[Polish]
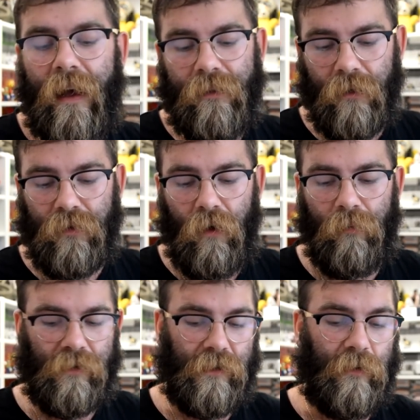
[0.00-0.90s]
no to
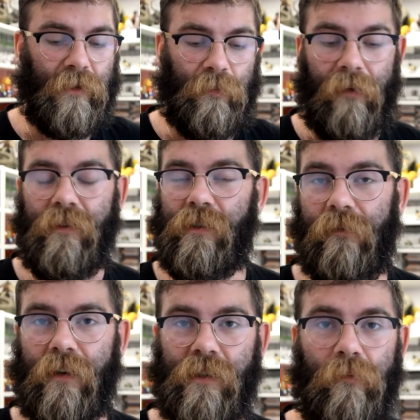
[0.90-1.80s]
możecie być pewni, że
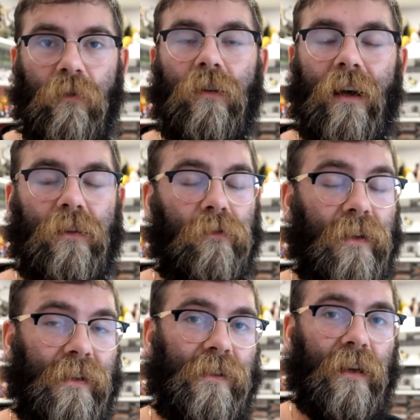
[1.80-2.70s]
waszemu gokardowi
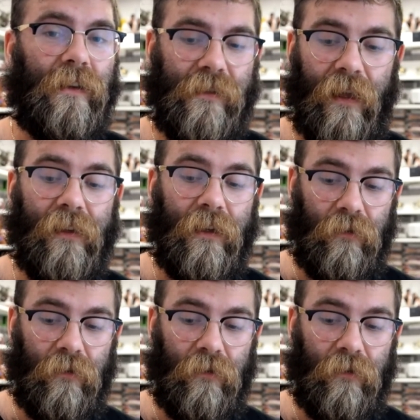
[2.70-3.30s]
nic się nie stanie i